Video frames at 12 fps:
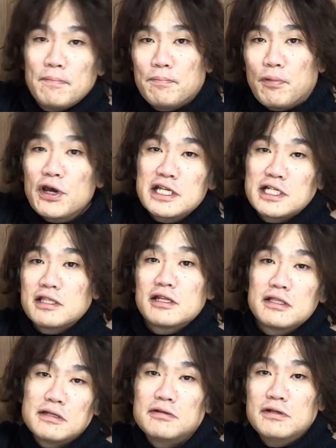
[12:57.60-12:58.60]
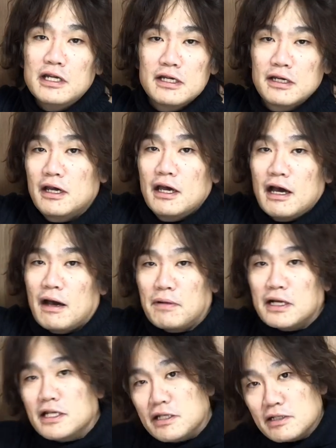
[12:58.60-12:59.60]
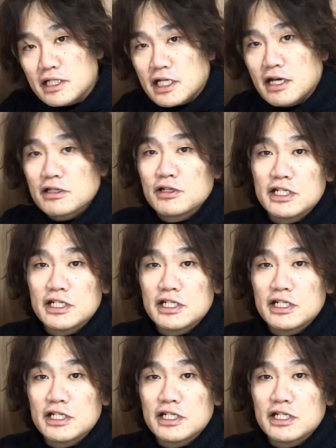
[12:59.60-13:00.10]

ボケちゃってるんですよねあまりに近す